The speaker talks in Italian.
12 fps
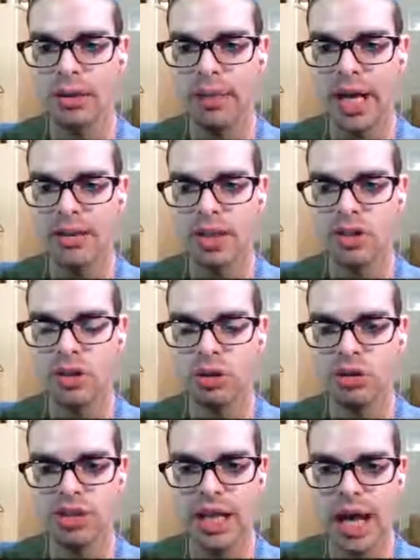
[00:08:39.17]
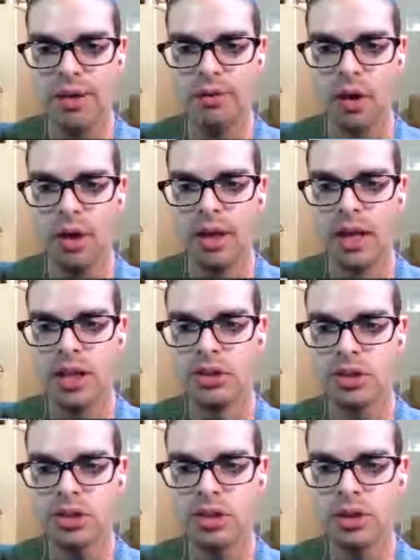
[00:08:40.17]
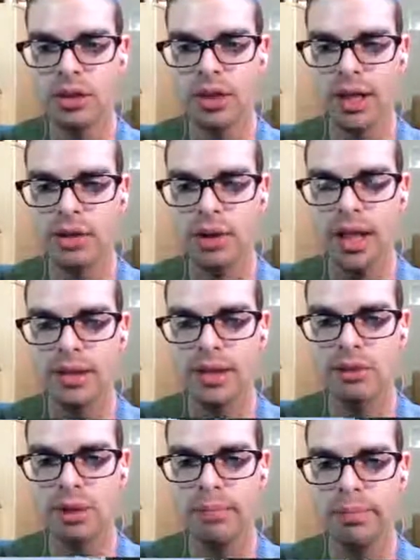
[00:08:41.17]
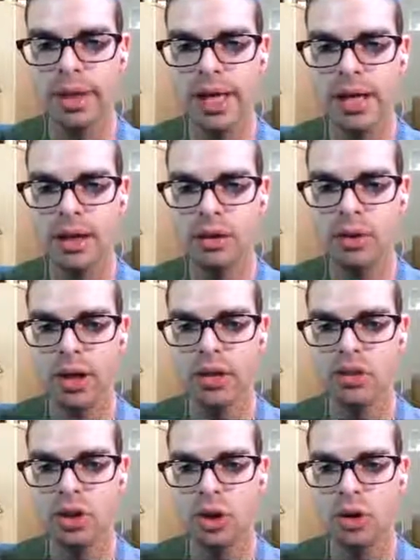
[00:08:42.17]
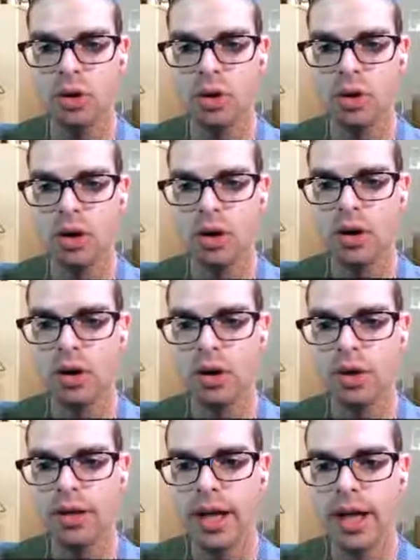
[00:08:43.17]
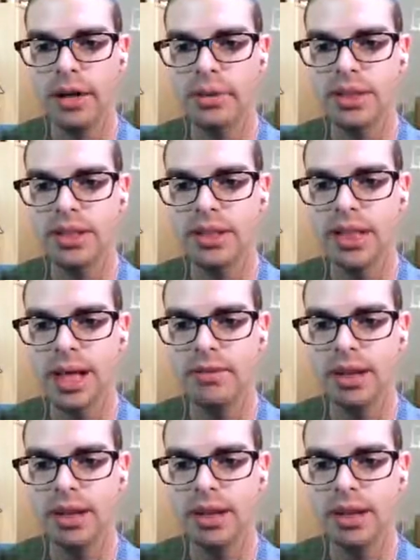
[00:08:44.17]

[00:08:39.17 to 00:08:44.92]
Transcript: la pianta, sono salvo. Ci sono credo altri due player ancora in gioco. Ok, questa sarà